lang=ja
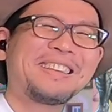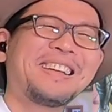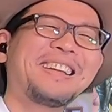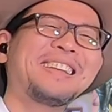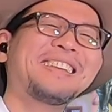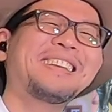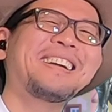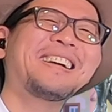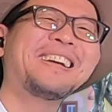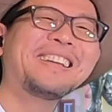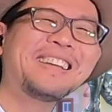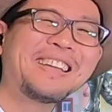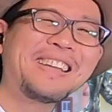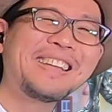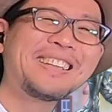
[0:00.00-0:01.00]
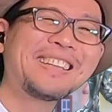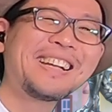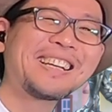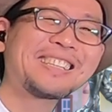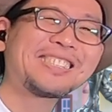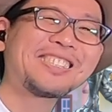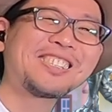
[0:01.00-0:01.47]
いやいや、
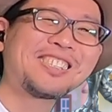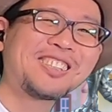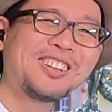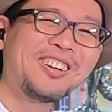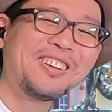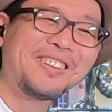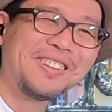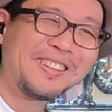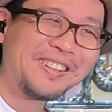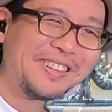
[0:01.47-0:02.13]
下手くそ。